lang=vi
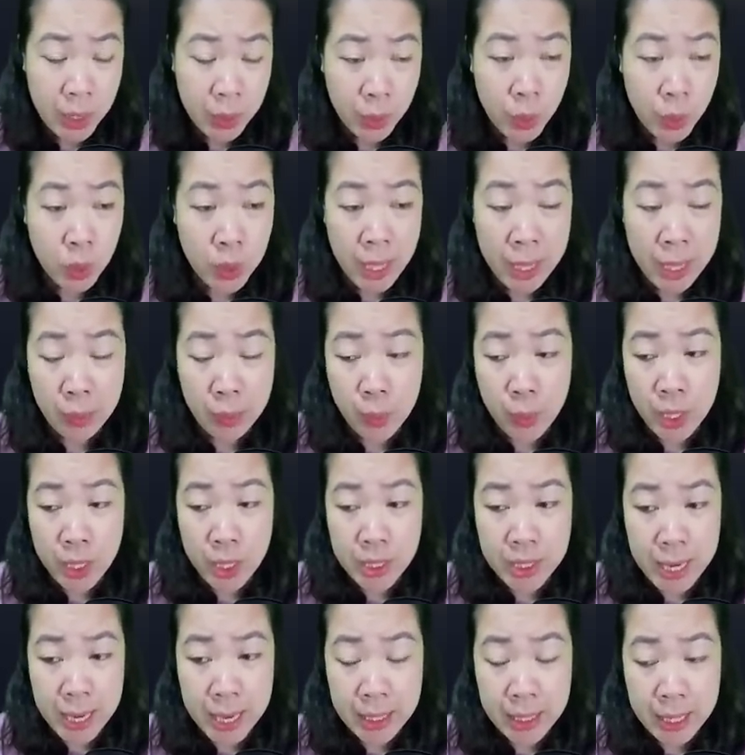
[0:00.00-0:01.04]
khu tài
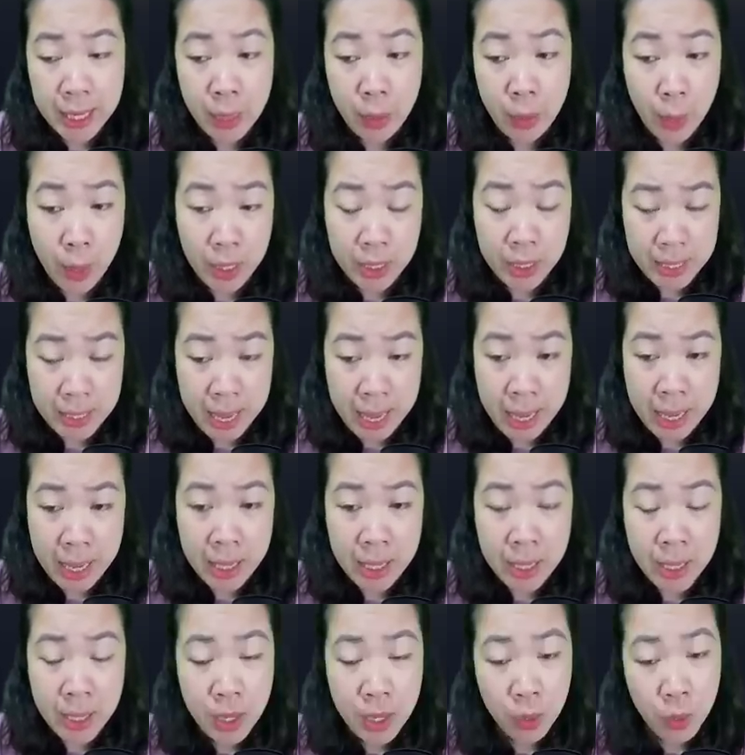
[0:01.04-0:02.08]
nguyên trái cây hoang dã,
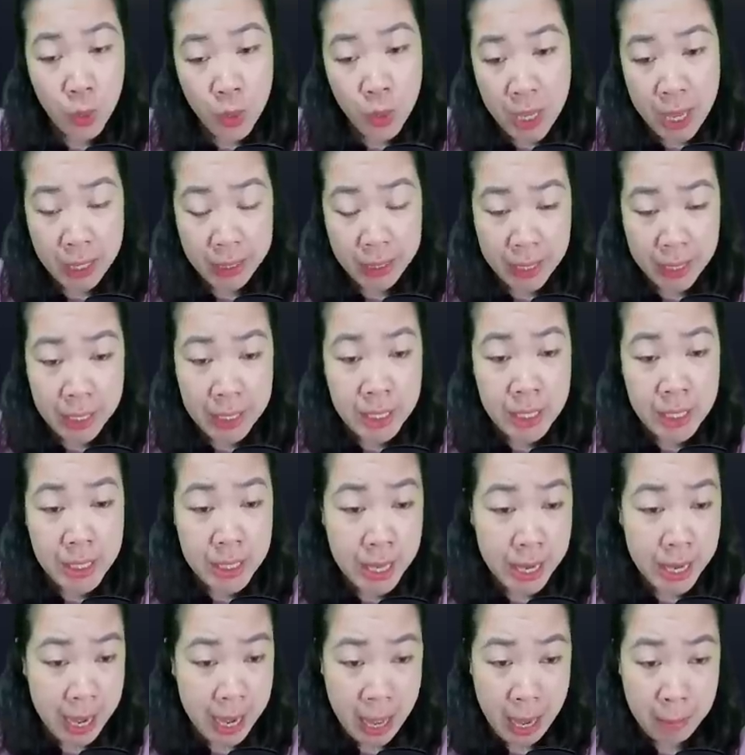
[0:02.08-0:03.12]
khu nhà kính
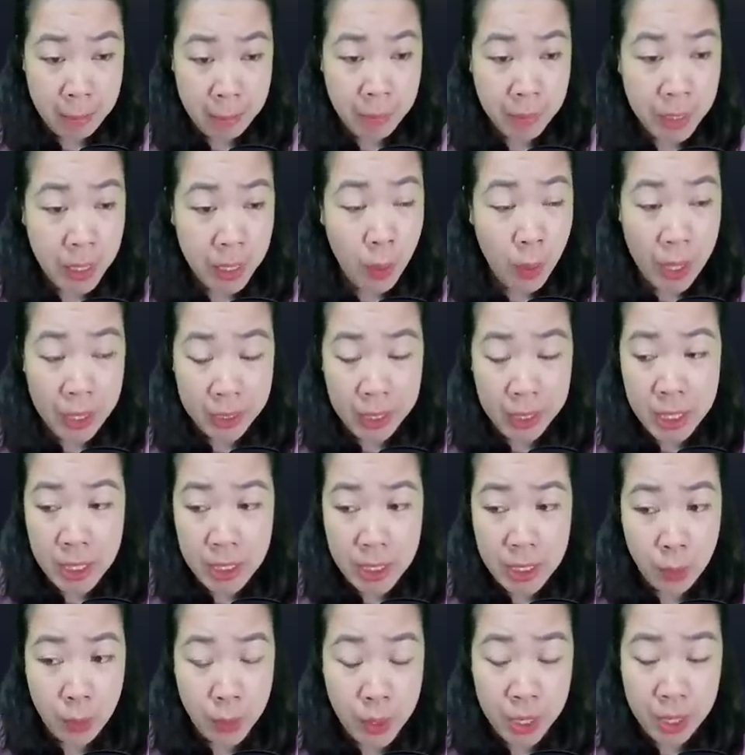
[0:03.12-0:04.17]
triển lãm các loại cây
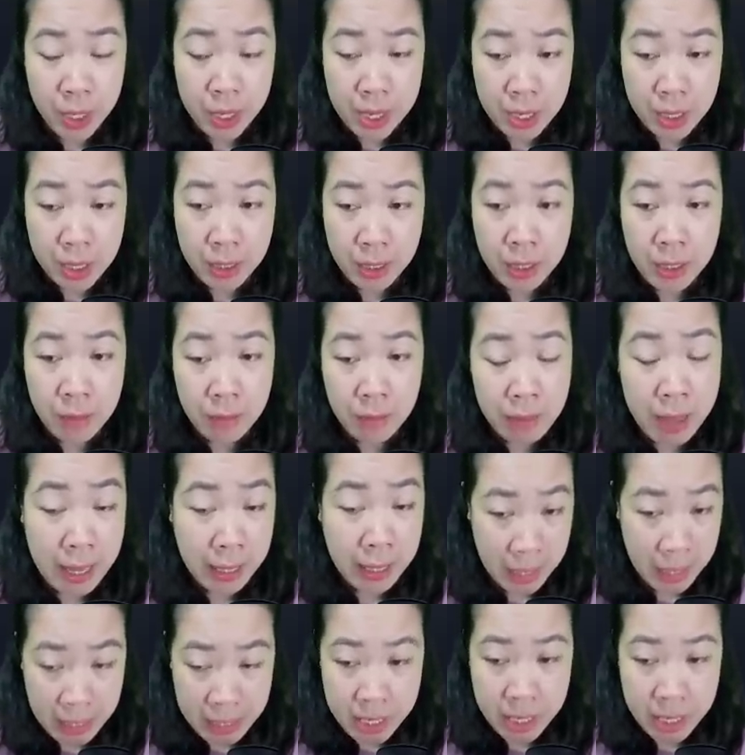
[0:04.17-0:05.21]
trồng nhiệt đới và
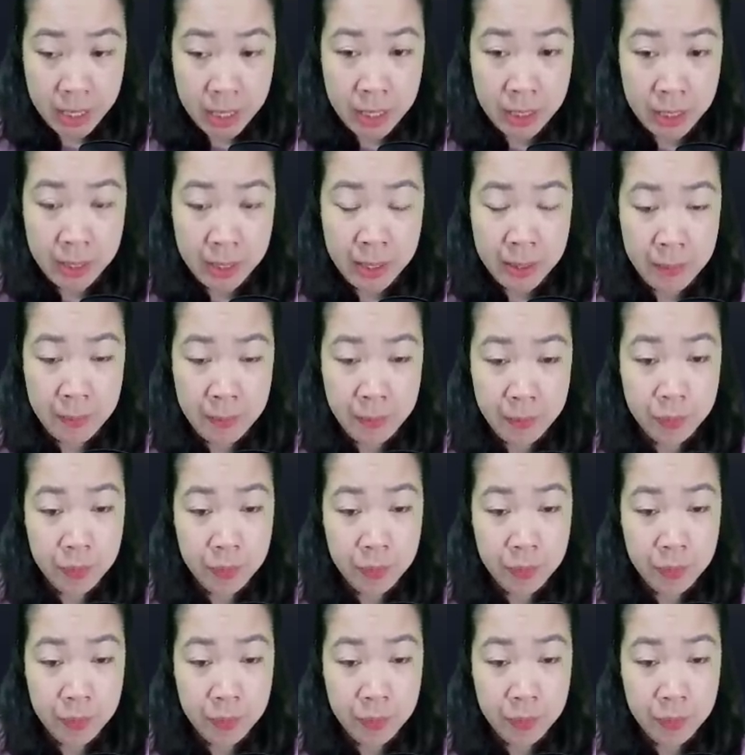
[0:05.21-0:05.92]
cận nhiệt đới.